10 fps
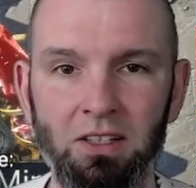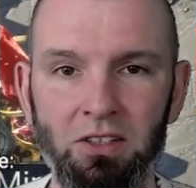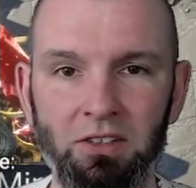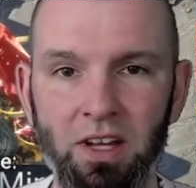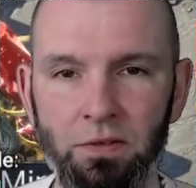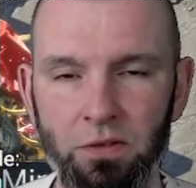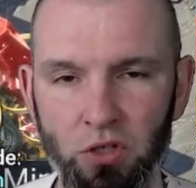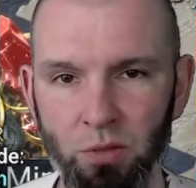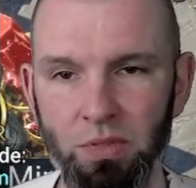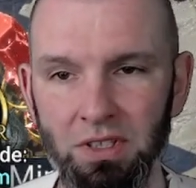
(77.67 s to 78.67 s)
nerw,
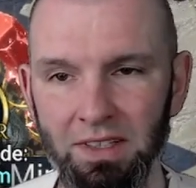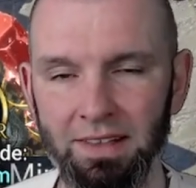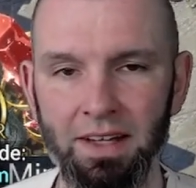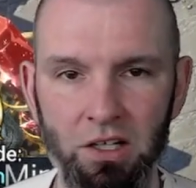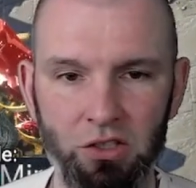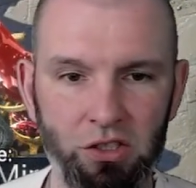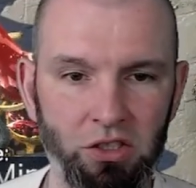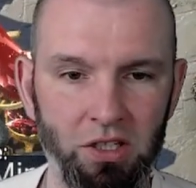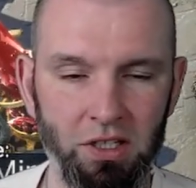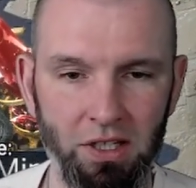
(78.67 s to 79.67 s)
żeby nie
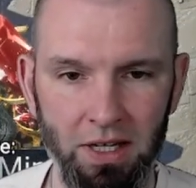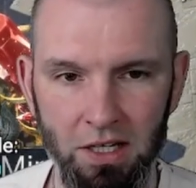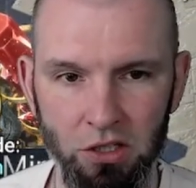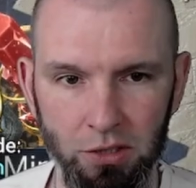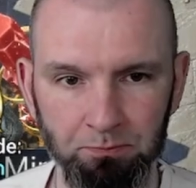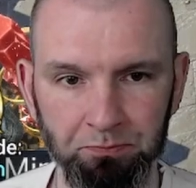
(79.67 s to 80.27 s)
drażnić graczy.